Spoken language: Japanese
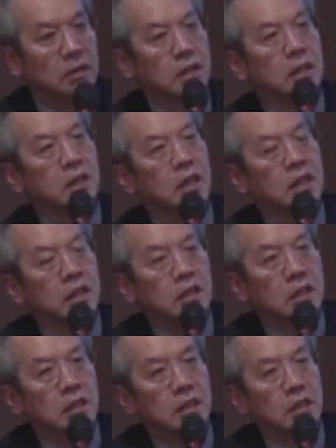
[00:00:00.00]
いて、
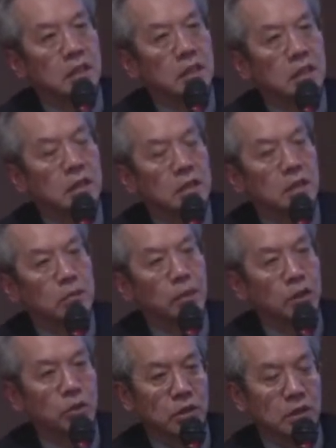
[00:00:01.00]
え
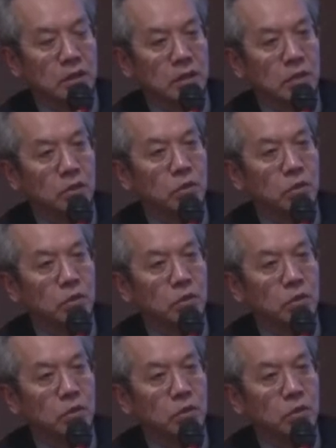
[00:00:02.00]
毎年